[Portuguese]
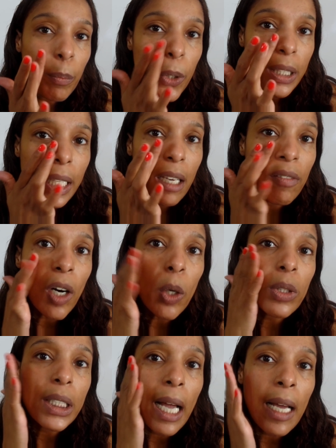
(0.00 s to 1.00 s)
poder
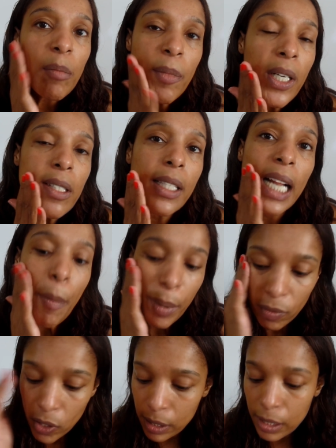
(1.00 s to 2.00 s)
voltar e mostrar
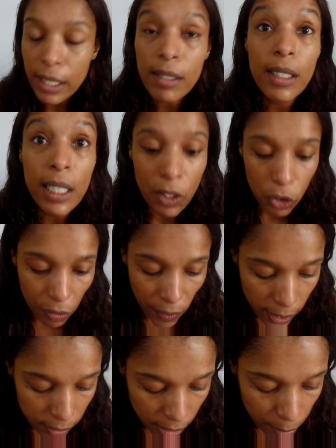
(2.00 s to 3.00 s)
para vocês antes de
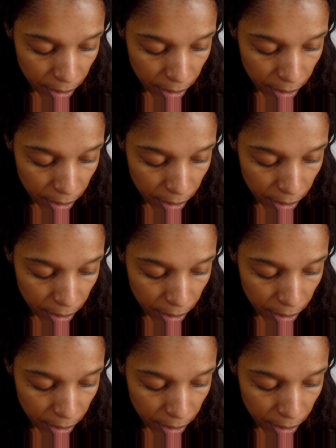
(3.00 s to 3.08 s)
fazer a